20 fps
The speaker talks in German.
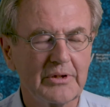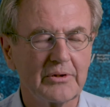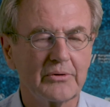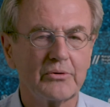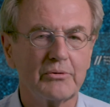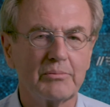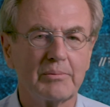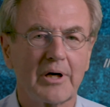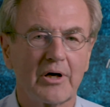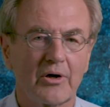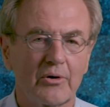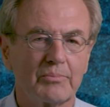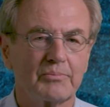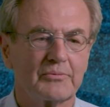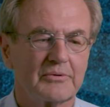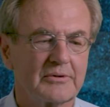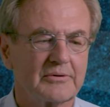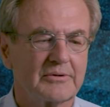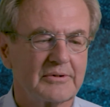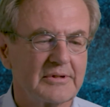mir
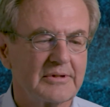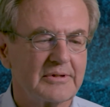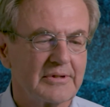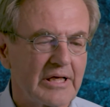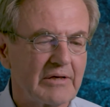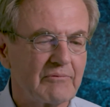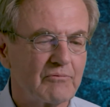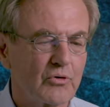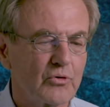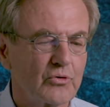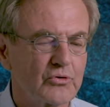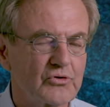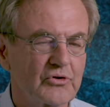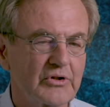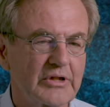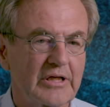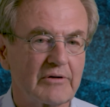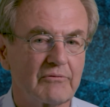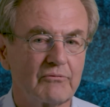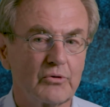überhaupt, die
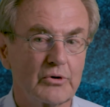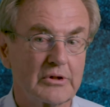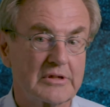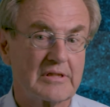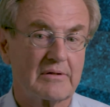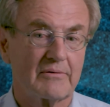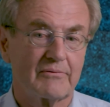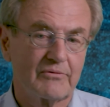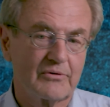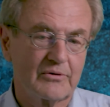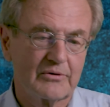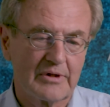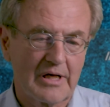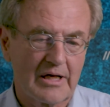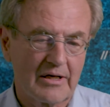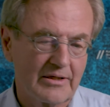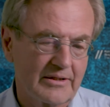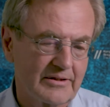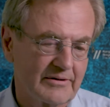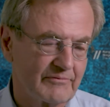evolutionären Wurzeln von
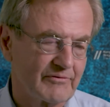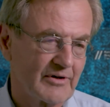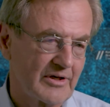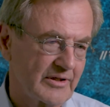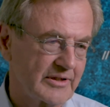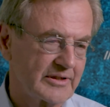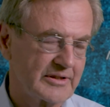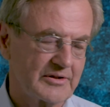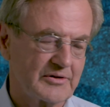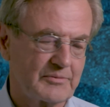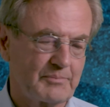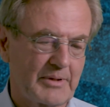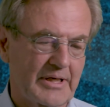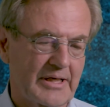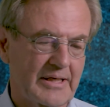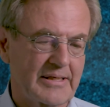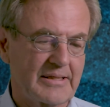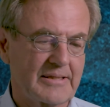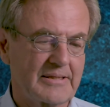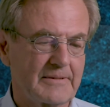allen
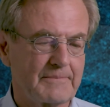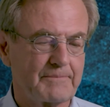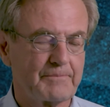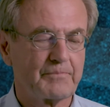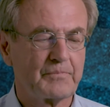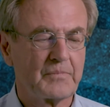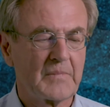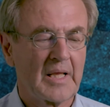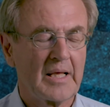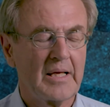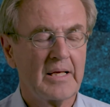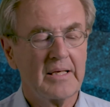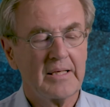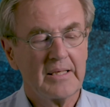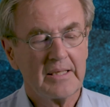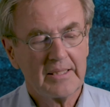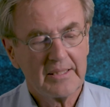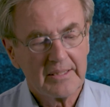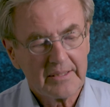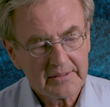Verhaltensbereichen.
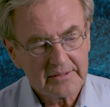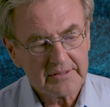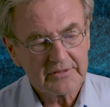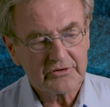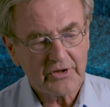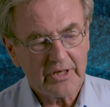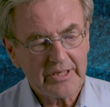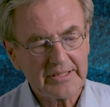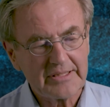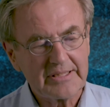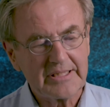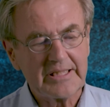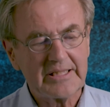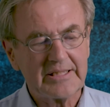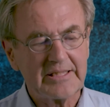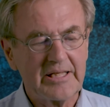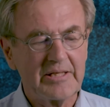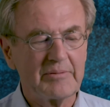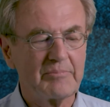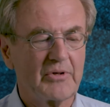Das
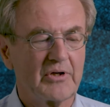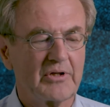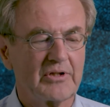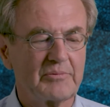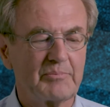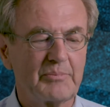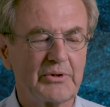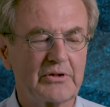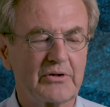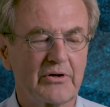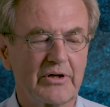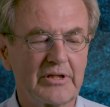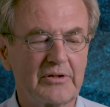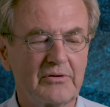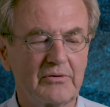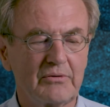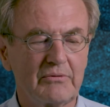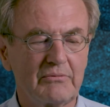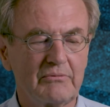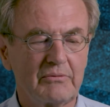heutige Thema hat
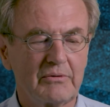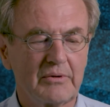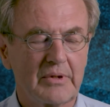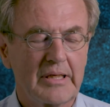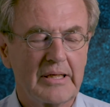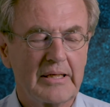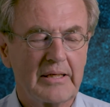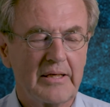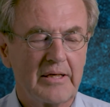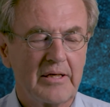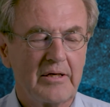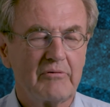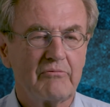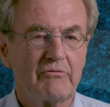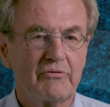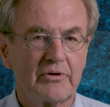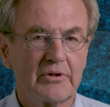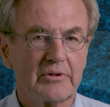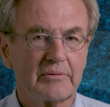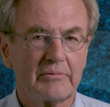Bedeutung
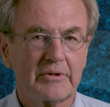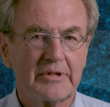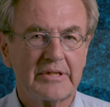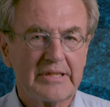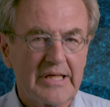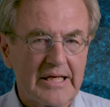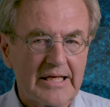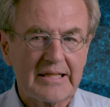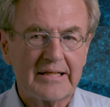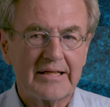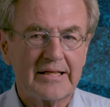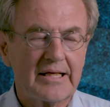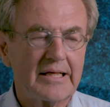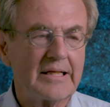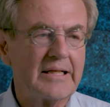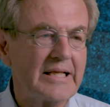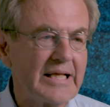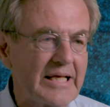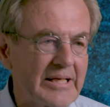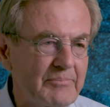für jegliche
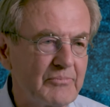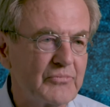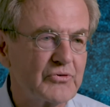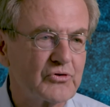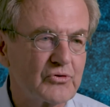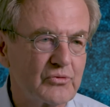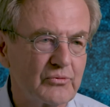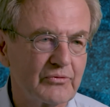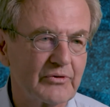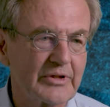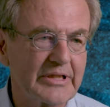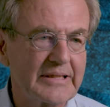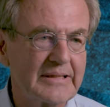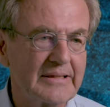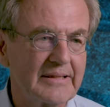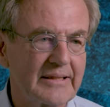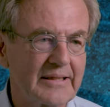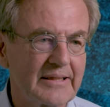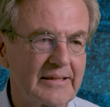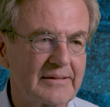
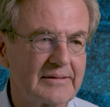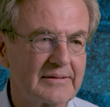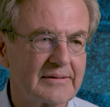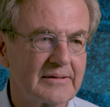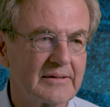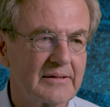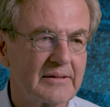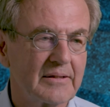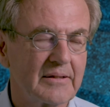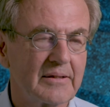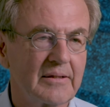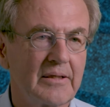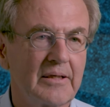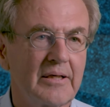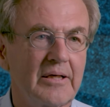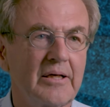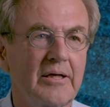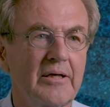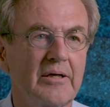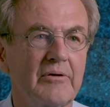Lebenszufriedenheit,
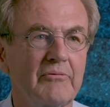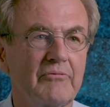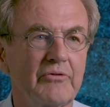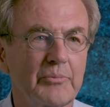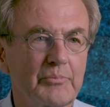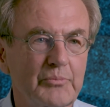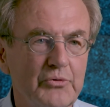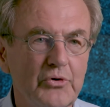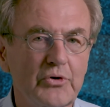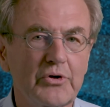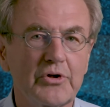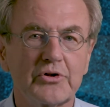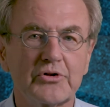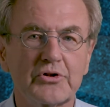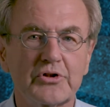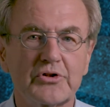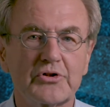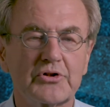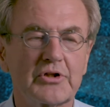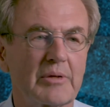für
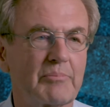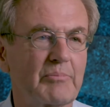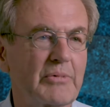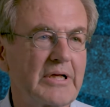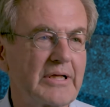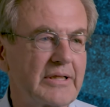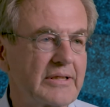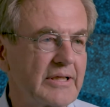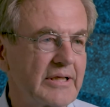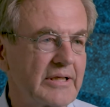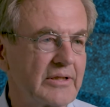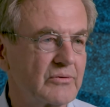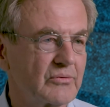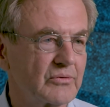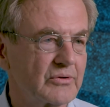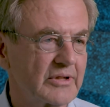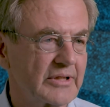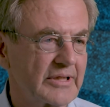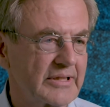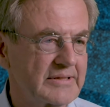psychische Stabilität
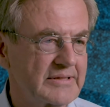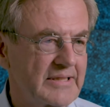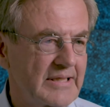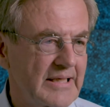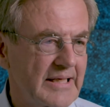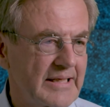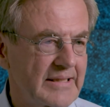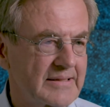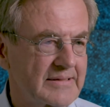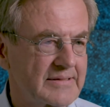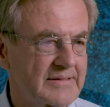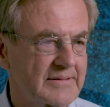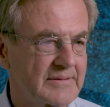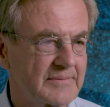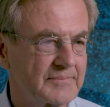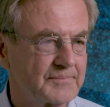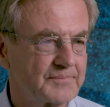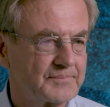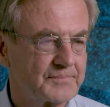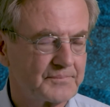oder Resilienz.